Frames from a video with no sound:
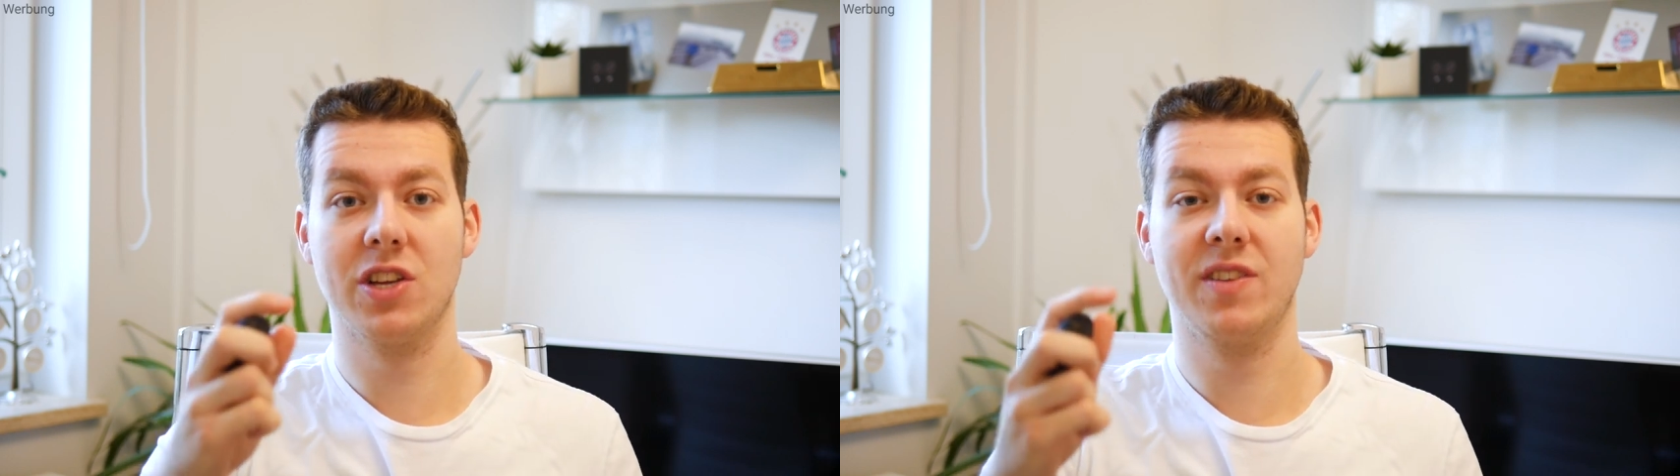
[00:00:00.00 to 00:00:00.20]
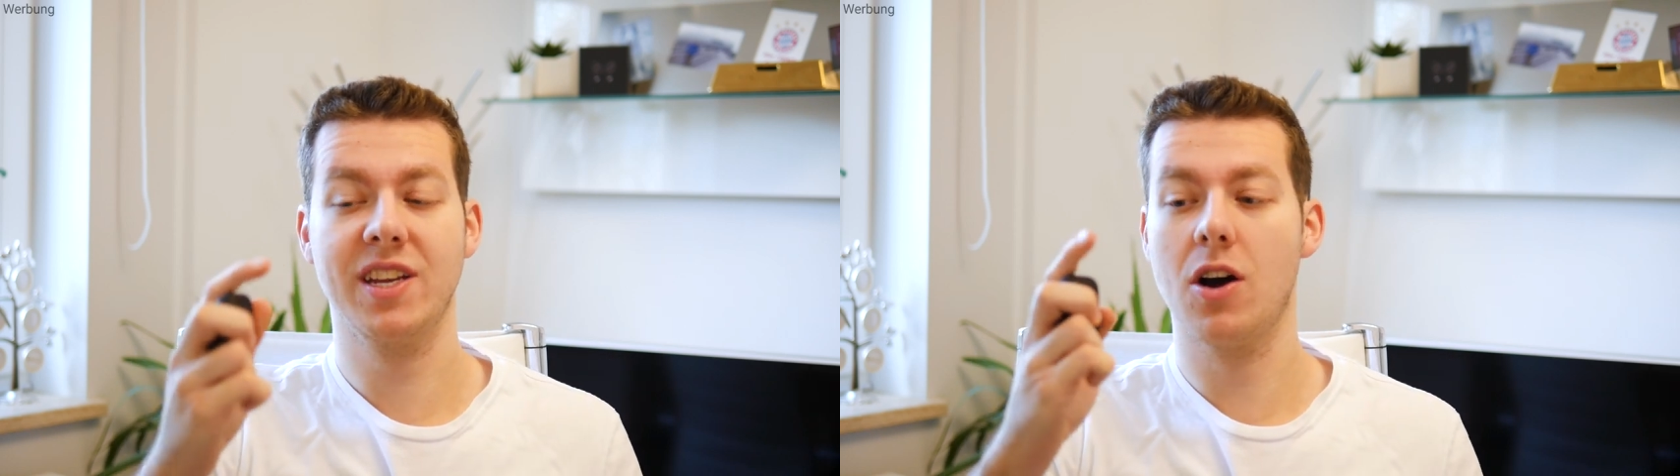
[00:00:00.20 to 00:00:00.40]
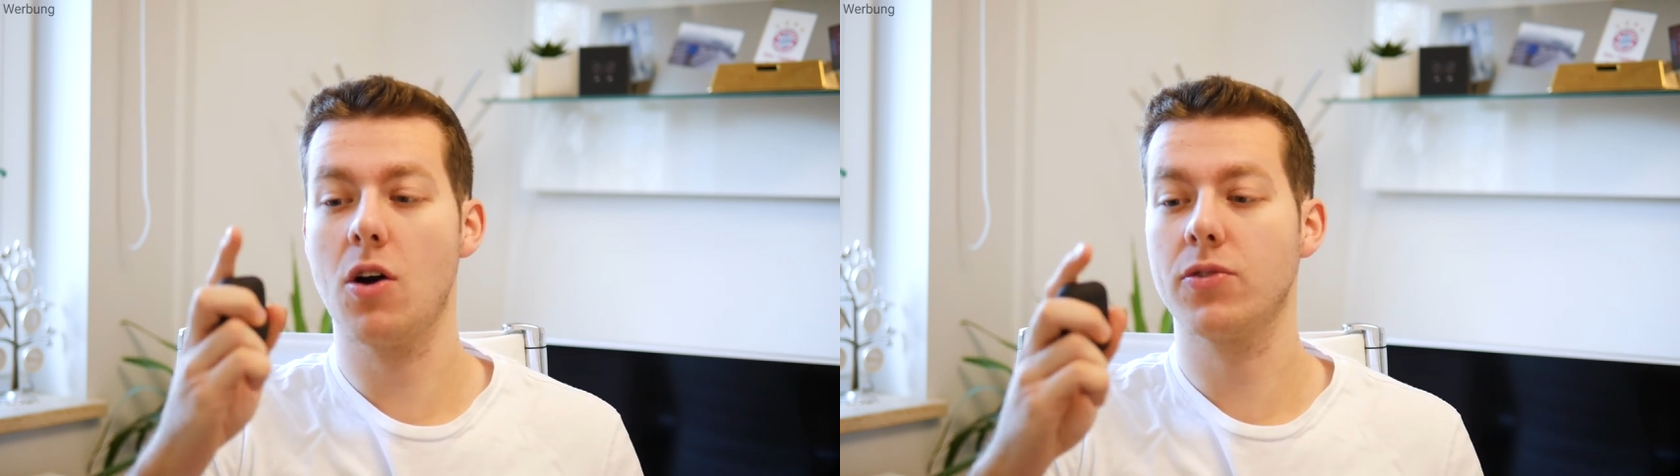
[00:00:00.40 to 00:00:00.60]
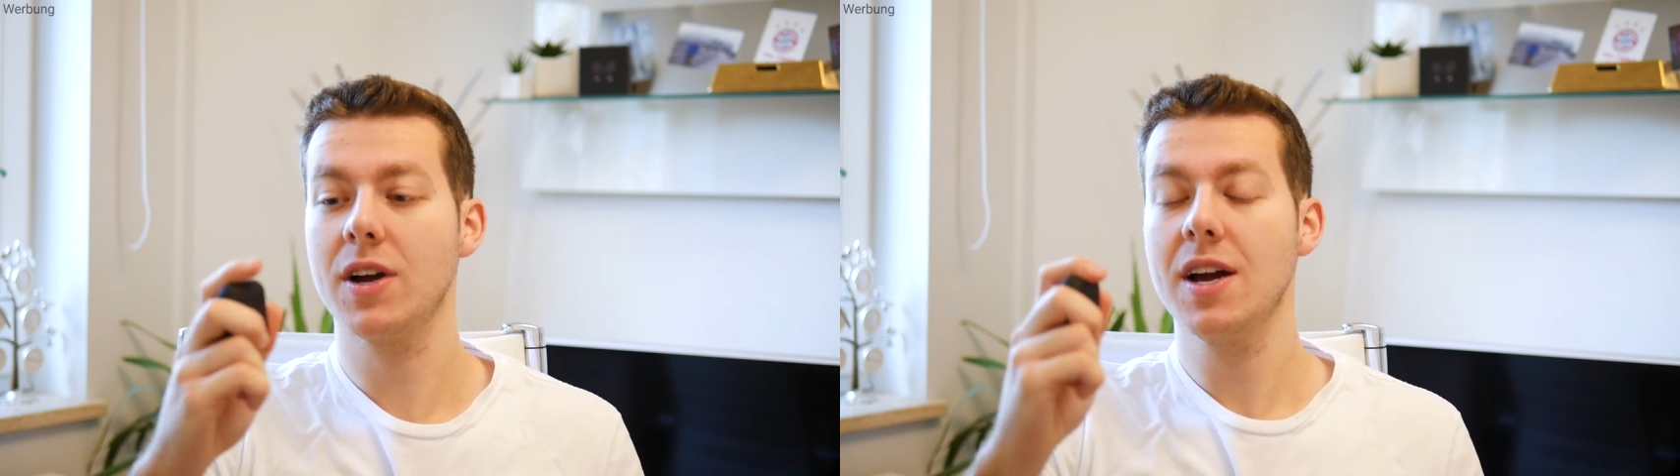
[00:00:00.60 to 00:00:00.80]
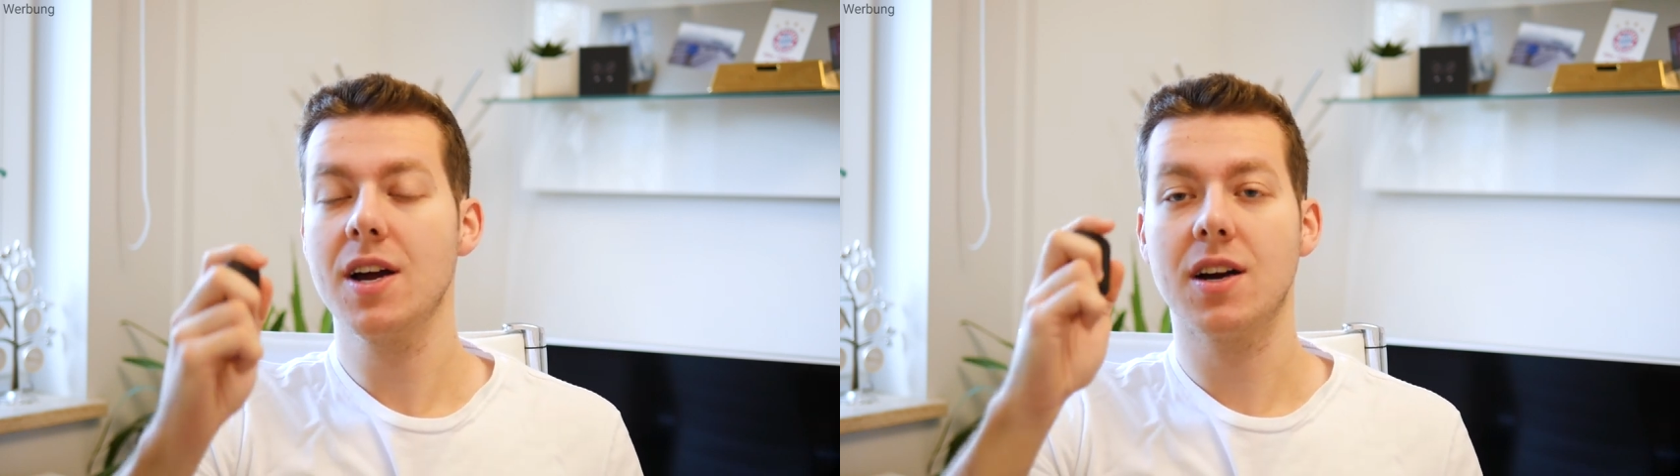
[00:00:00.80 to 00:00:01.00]
Also wenn ihr auf
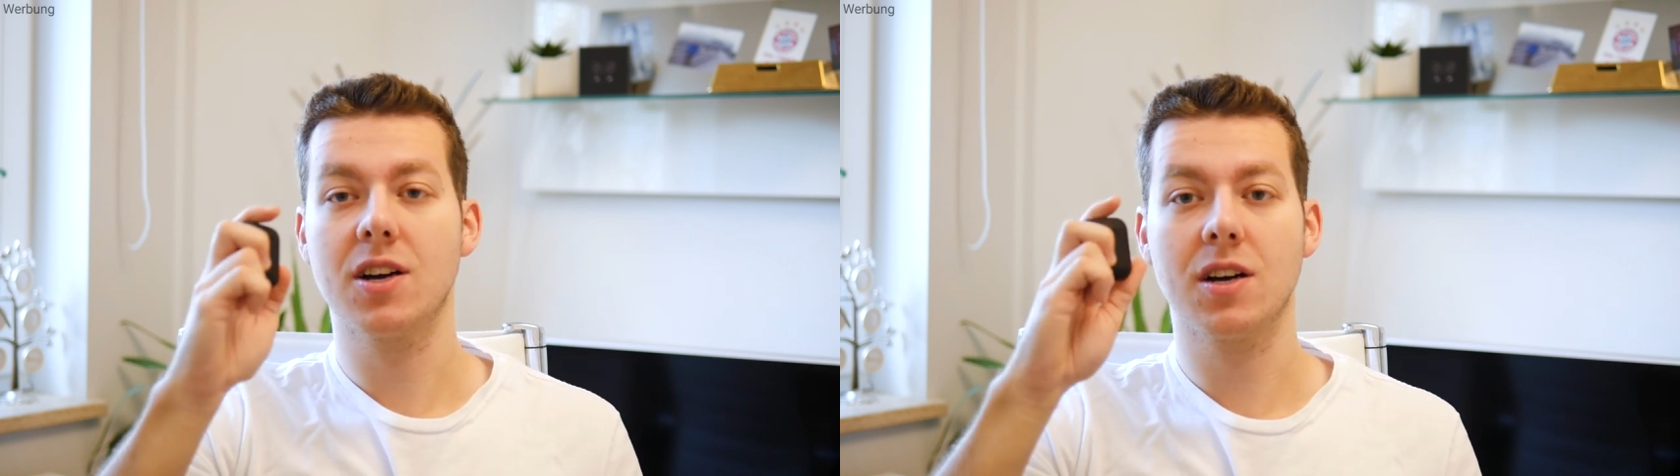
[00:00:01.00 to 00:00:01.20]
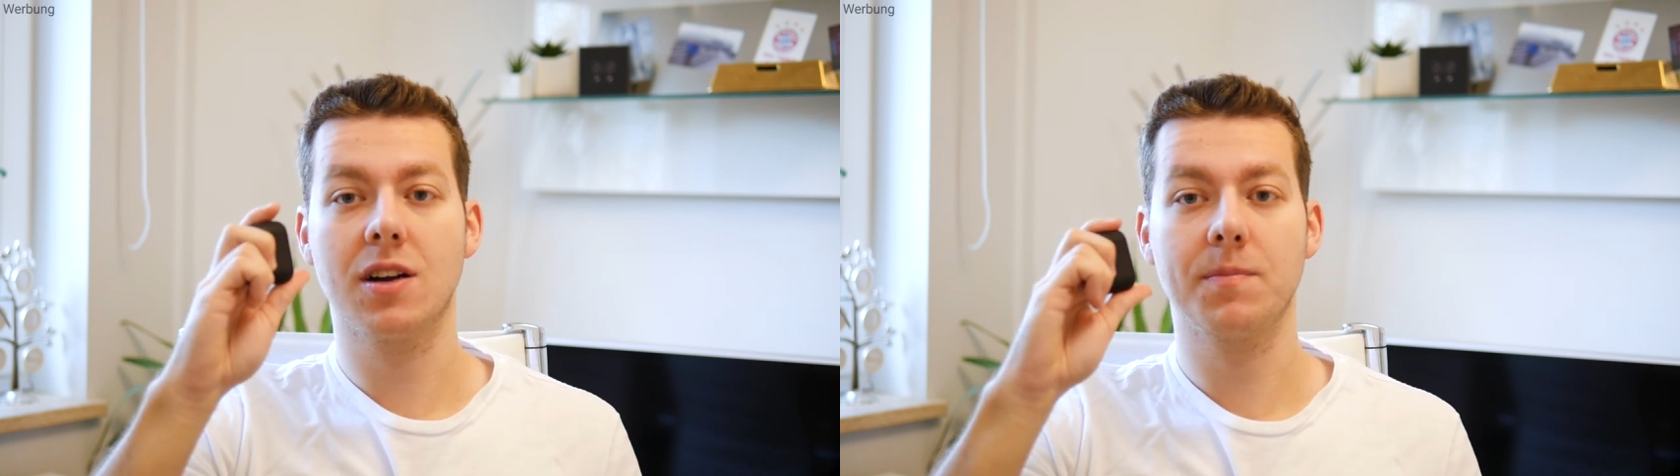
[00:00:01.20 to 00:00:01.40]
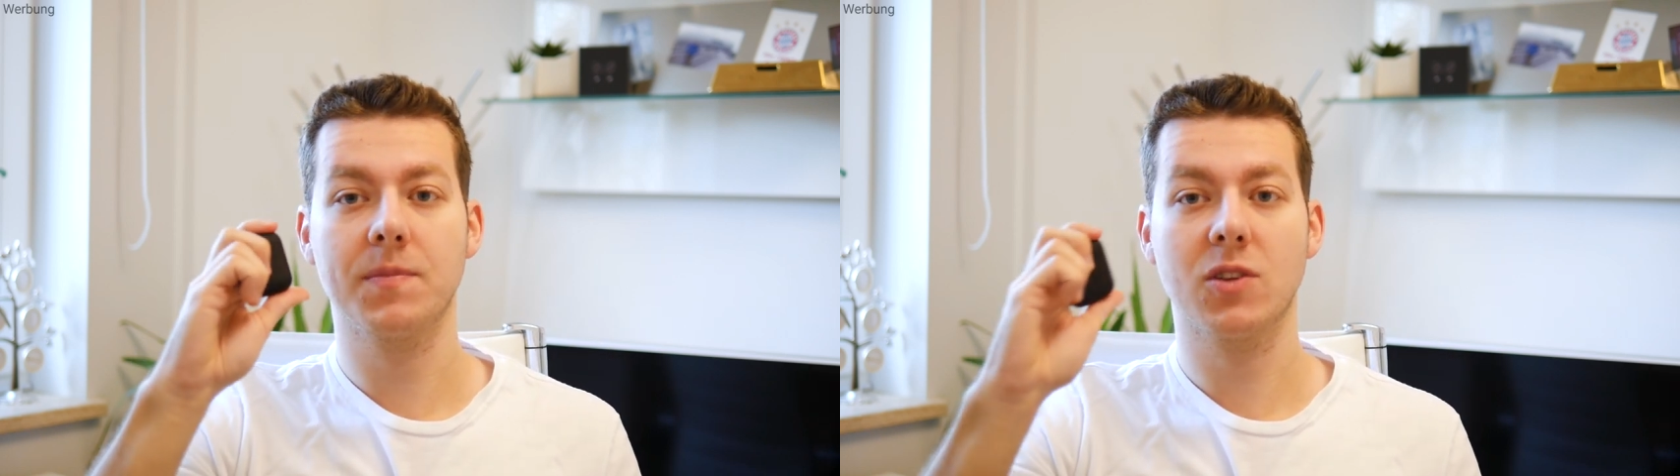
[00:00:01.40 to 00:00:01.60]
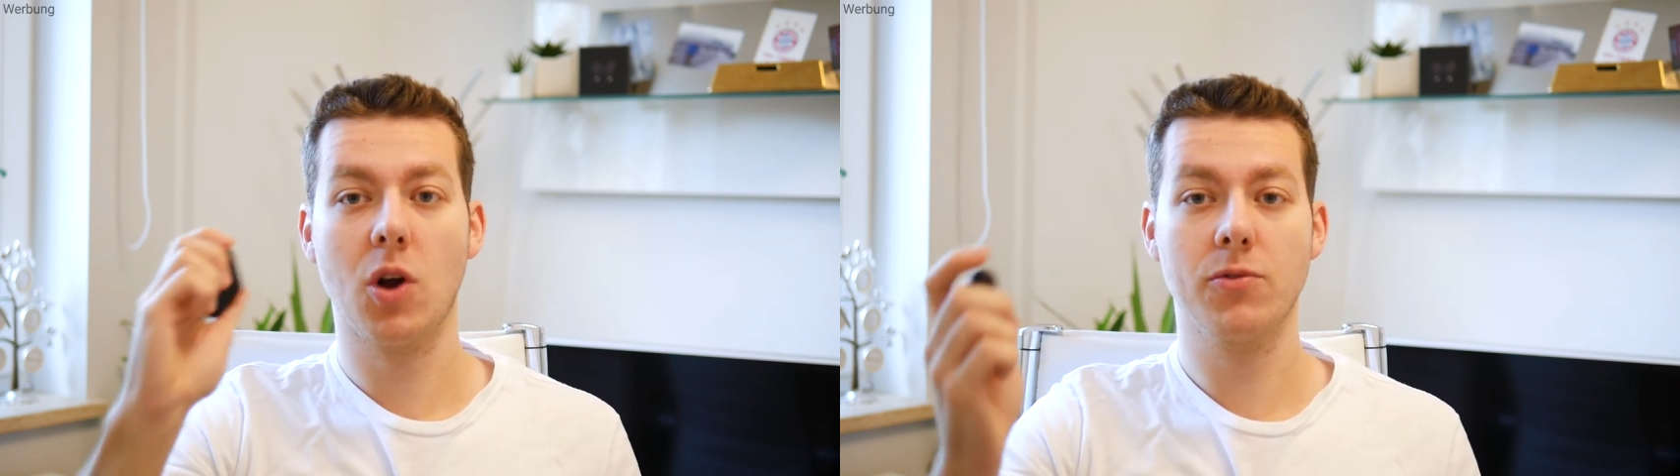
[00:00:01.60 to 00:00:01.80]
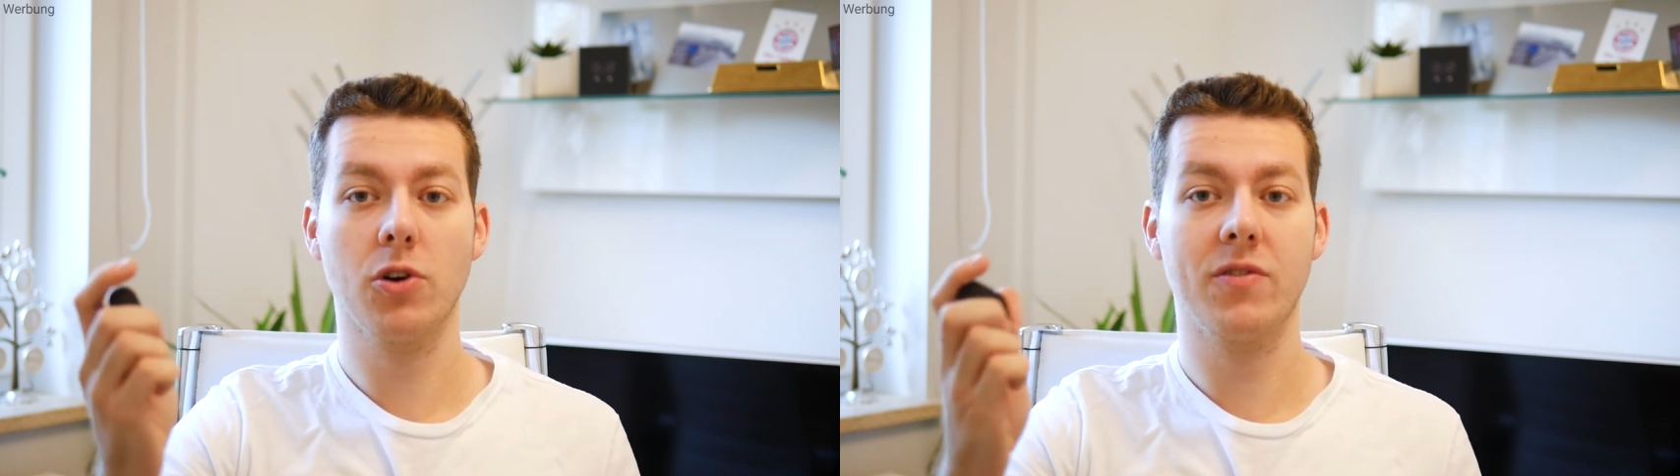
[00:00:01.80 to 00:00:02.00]
ähm,
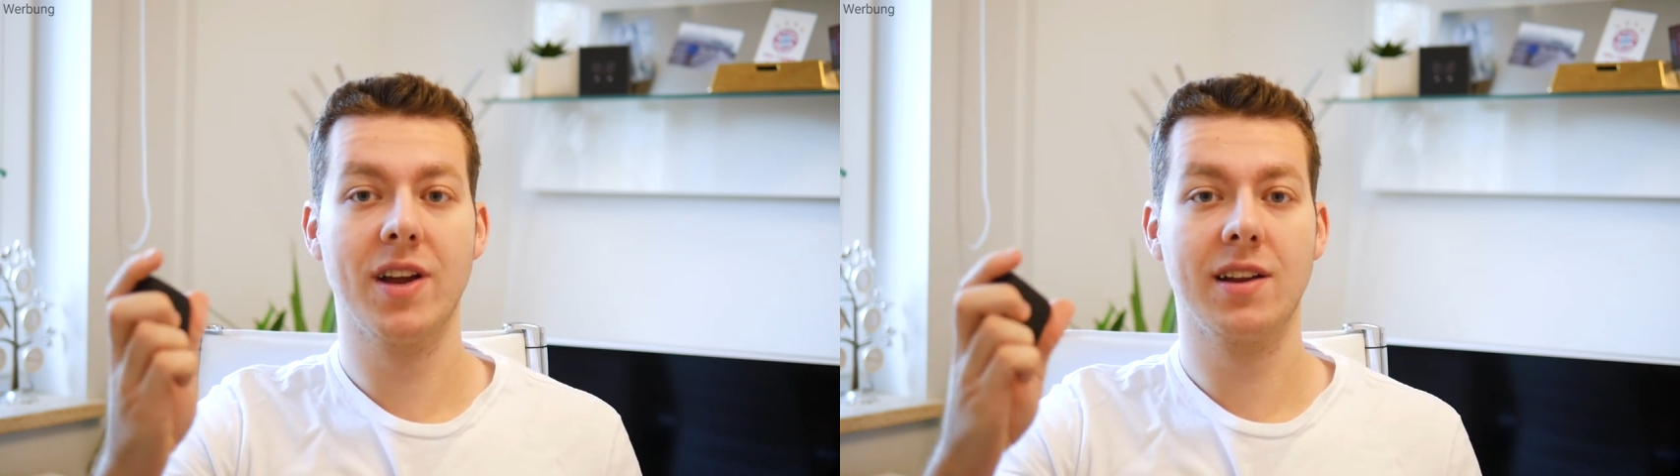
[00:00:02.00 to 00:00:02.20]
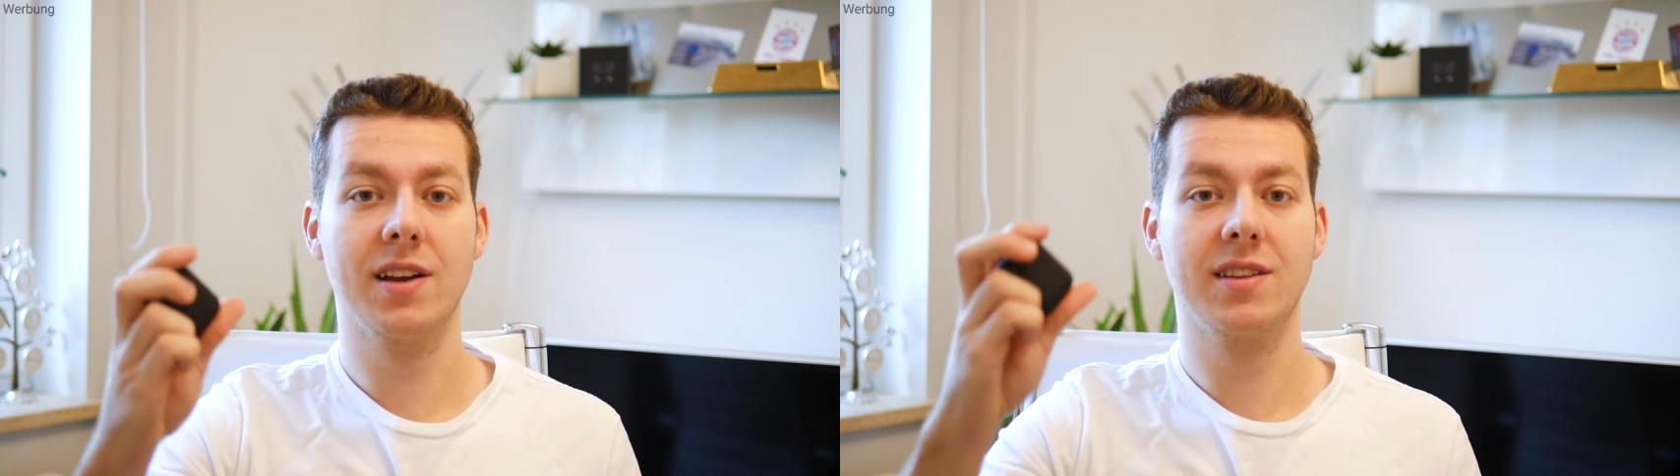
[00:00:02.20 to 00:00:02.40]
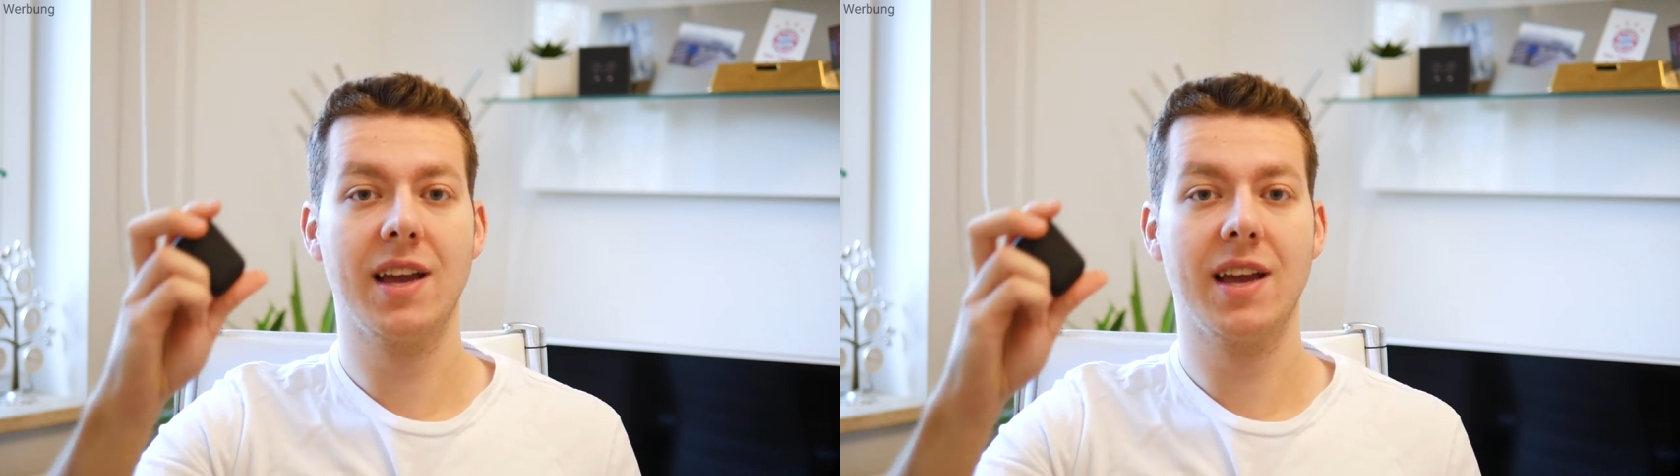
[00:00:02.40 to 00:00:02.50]
Kopfhörer Wert legt,